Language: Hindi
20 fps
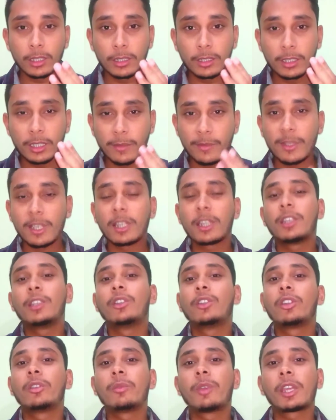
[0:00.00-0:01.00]
इससे पहले
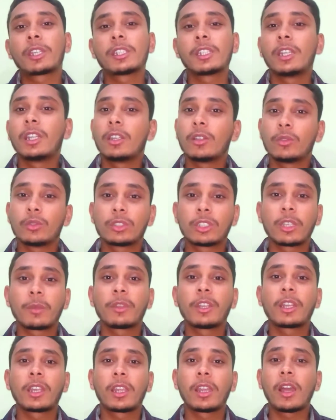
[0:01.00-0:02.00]
कि यूट्यूब एक्शन ले उससे
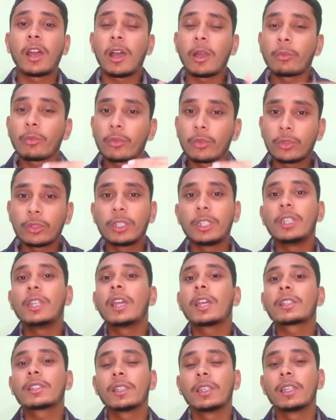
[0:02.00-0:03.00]
पहले कि आप खुद
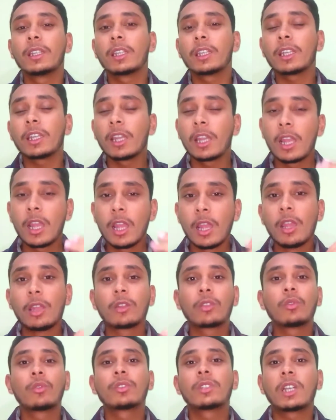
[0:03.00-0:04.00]
ही एक्शन ले लें
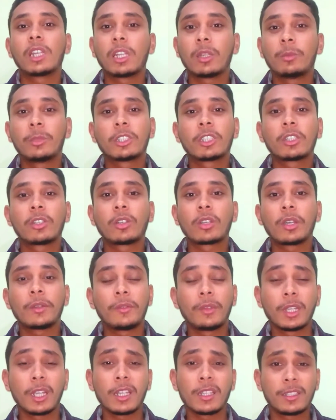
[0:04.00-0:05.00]
तो वो ज़्यादा बेहतर होगा
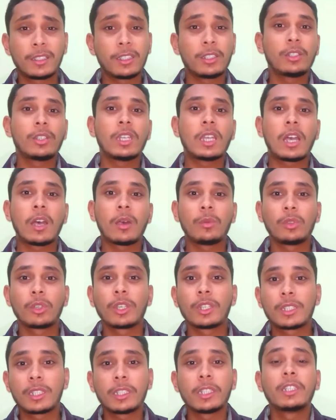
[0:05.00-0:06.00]
वरना इससे जो है आप
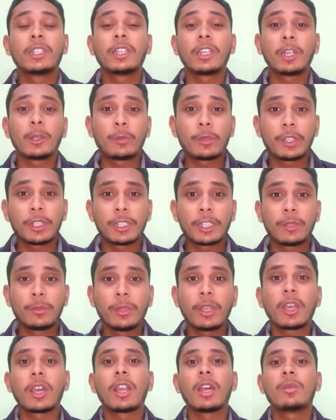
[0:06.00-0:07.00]
लोग के चैनल की रेपुटेशन
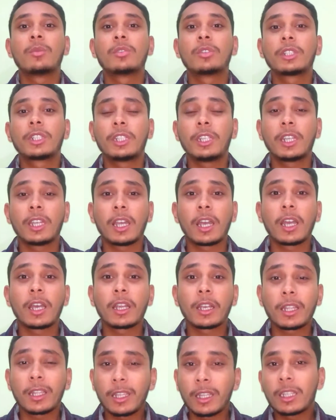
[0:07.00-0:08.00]
भी ख़राब होती है
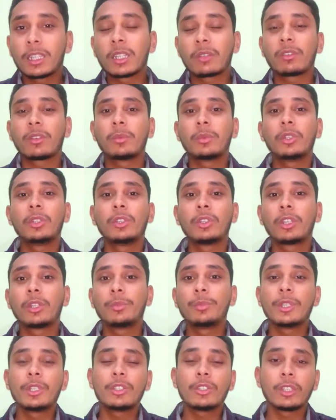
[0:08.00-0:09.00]
अगर एक दफ़ा भी
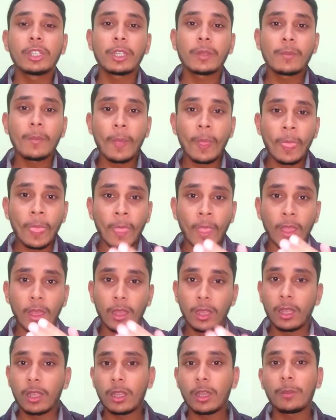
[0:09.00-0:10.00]
यूट्यूब ने जो है
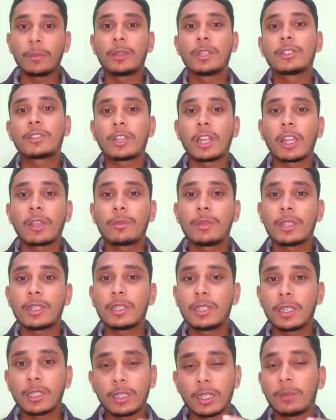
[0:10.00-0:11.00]
अपने स्ट्राइक
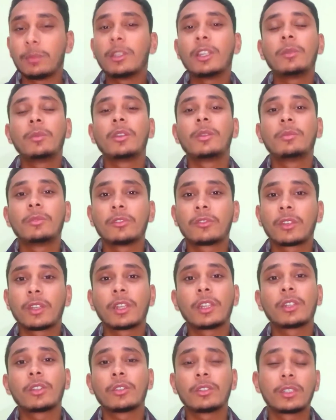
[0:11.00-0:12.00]
भेज दिया थंबनेल भी रिमूव
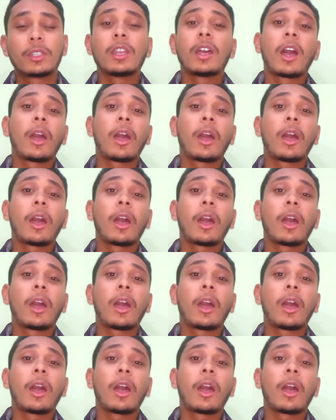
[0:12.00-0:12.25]
करे तो इससे